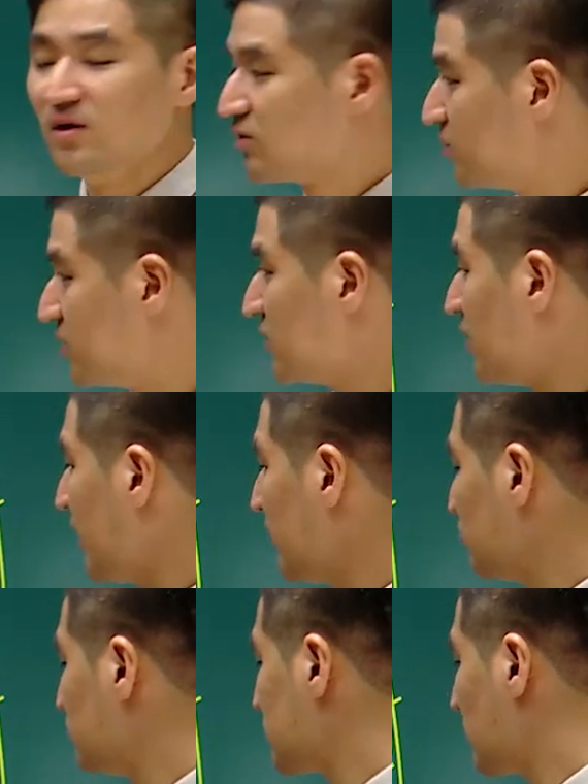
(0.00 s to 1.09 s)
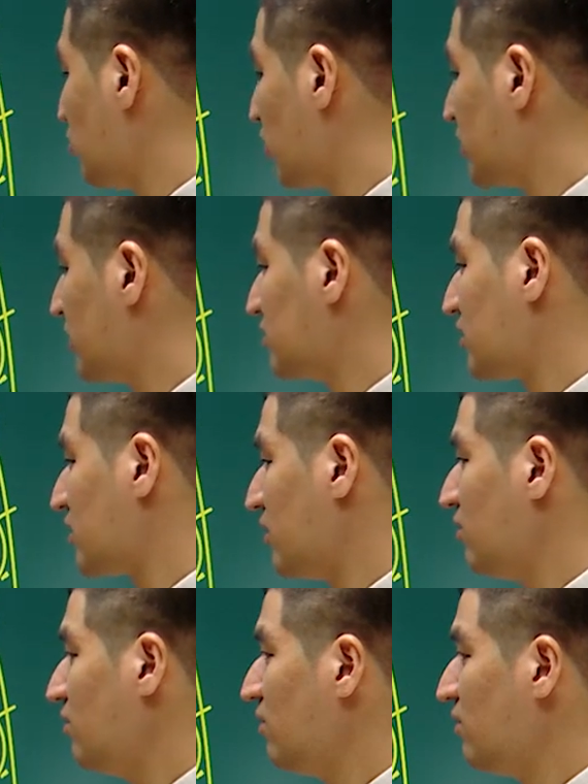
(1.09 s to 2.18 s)
그럼 그 다음에 한두 문장은 뭐가 나와야
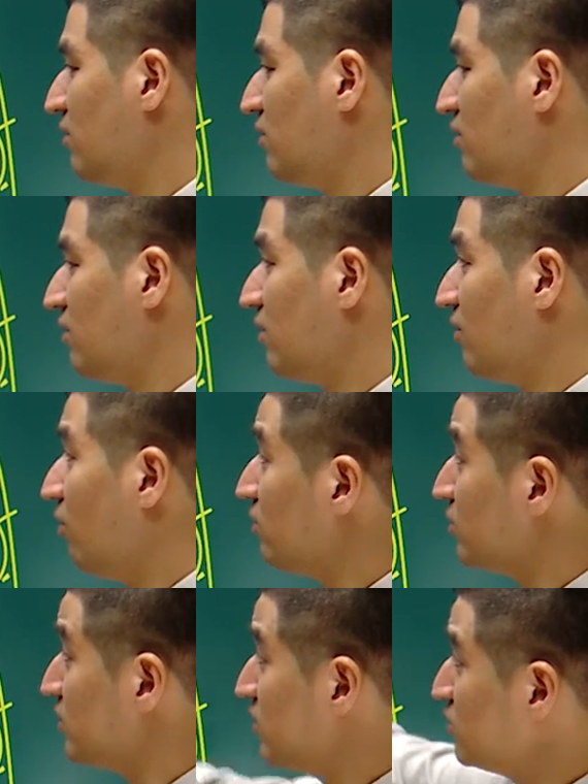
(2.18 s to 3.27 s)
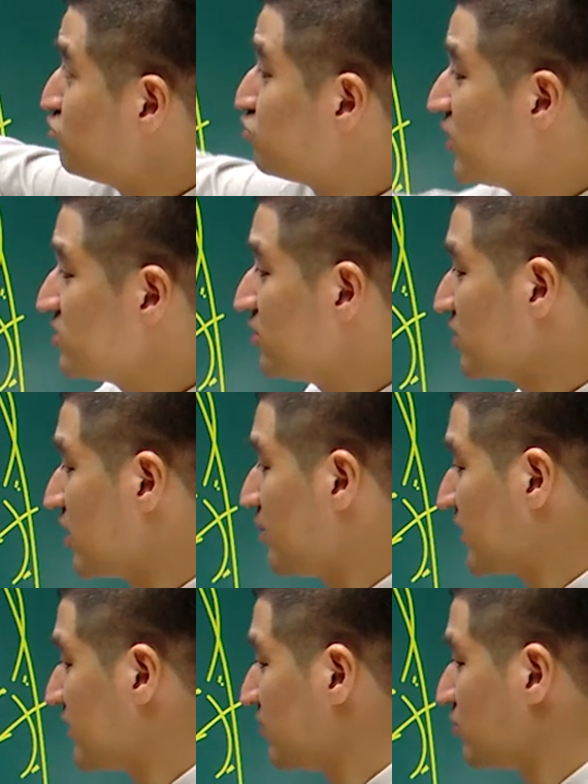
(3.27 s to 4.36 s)
될까요? 어, 이 두 가지 역량을
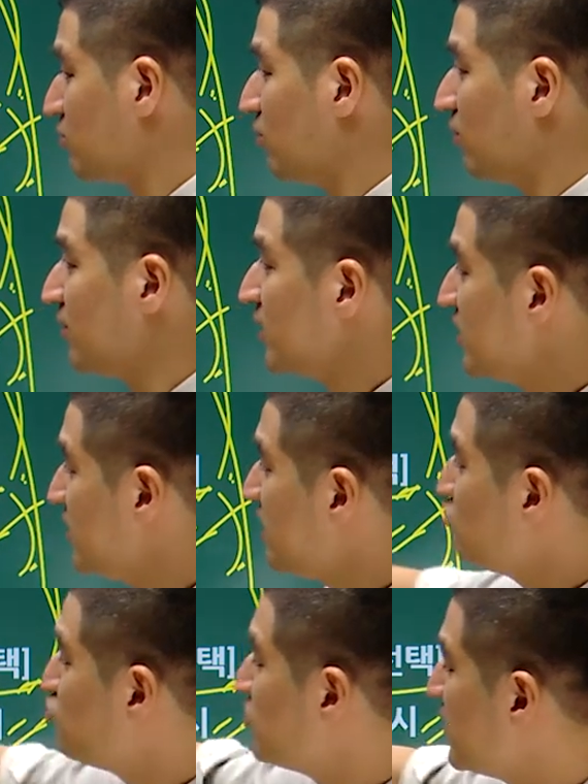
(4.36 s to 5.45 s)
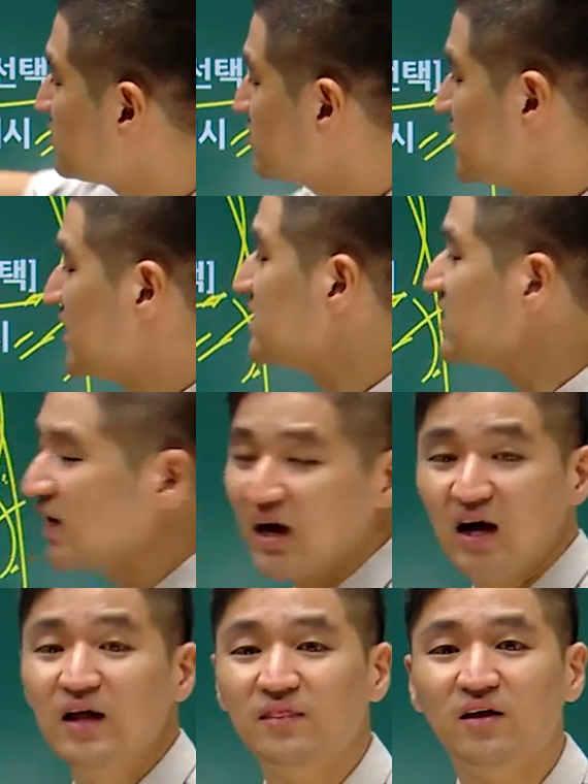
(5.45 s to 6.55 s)
바탕으로 이 위에서
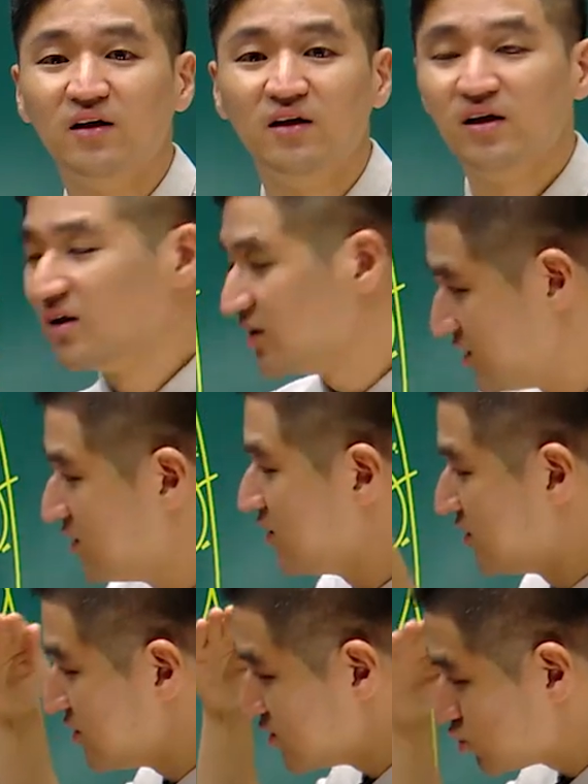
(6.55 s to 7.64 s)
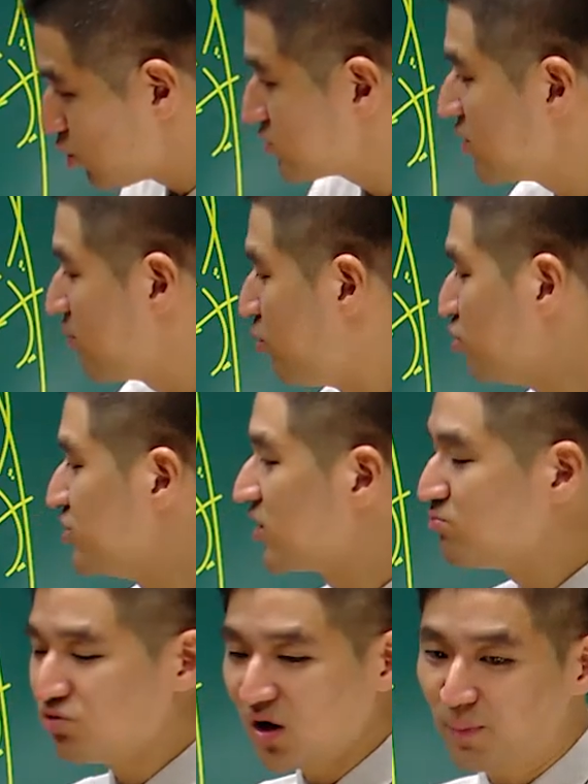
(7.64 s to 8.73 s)
제시한 그 속성
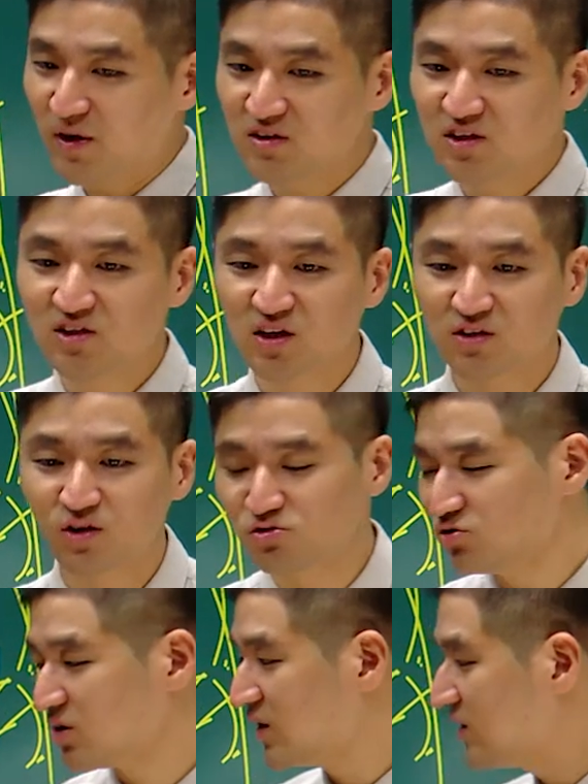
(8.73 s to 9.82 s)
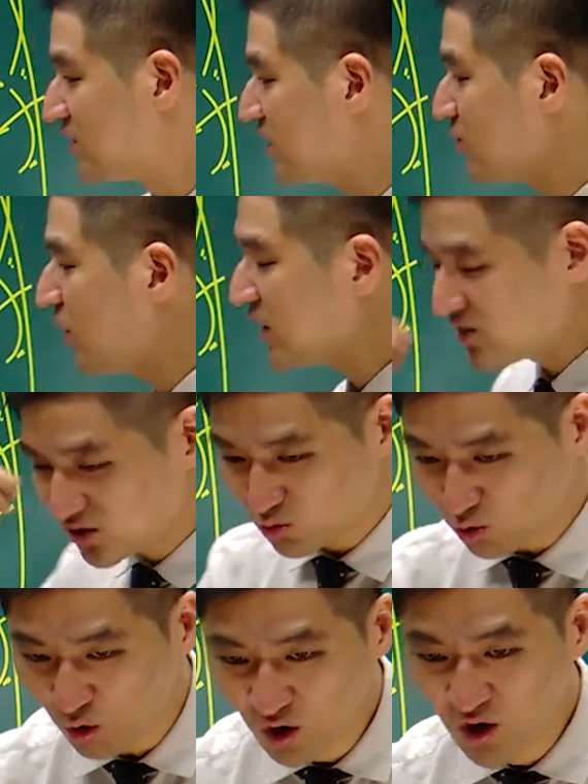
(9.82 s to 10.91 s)
본질에 부합하는 인재가 될 수 있다는
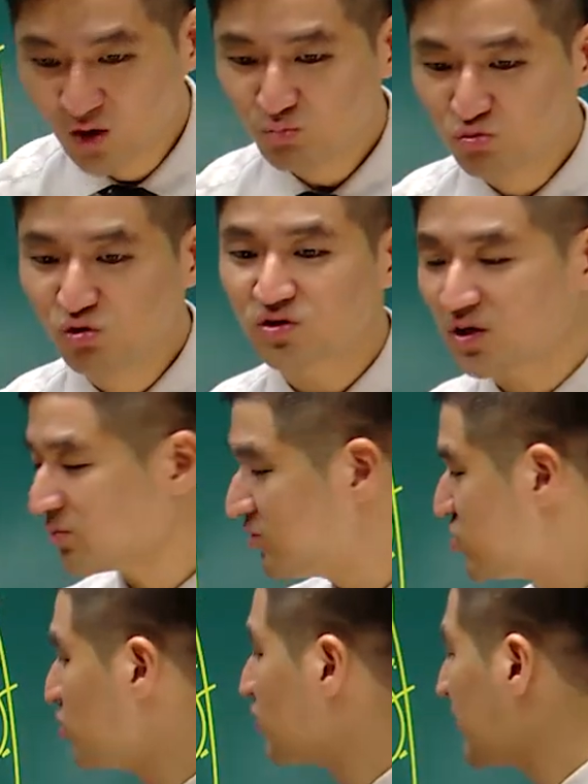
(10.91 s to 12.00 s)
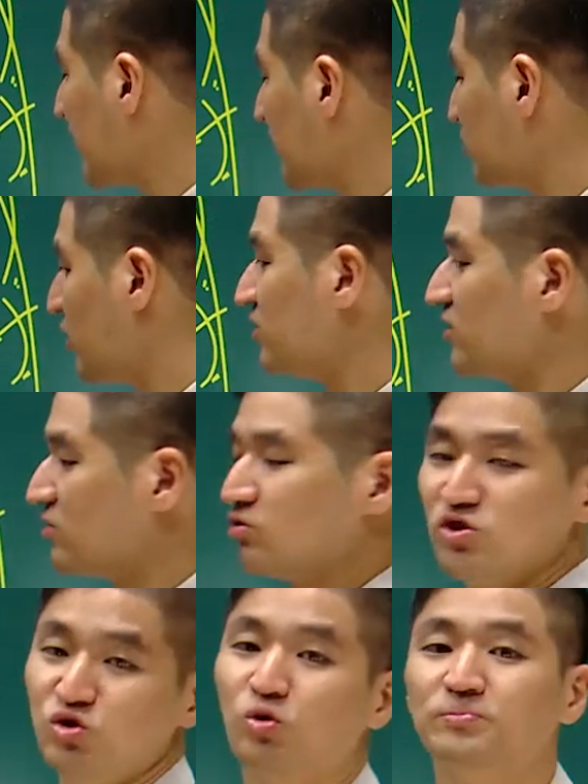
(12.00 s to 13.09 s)
확신으로 물류산업에 지원한 게 돼야 되는
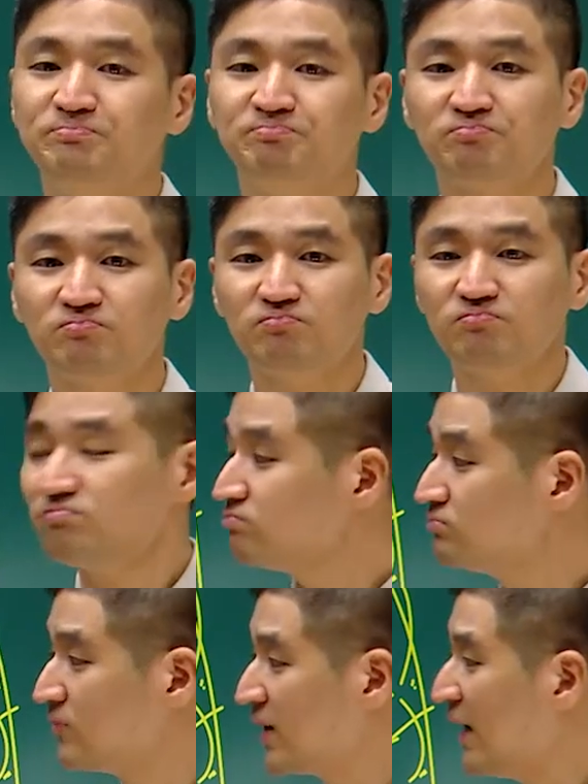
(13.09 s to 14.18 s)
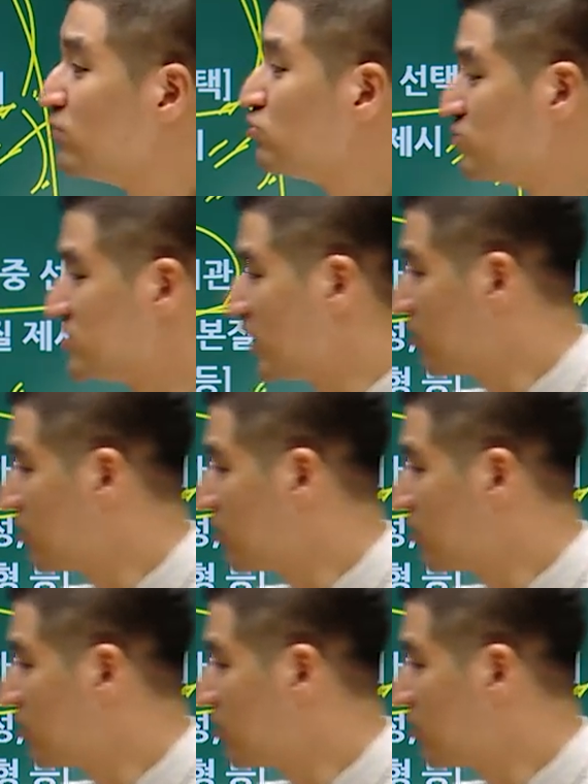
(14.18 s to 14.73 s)
것이죠. 한두 문장,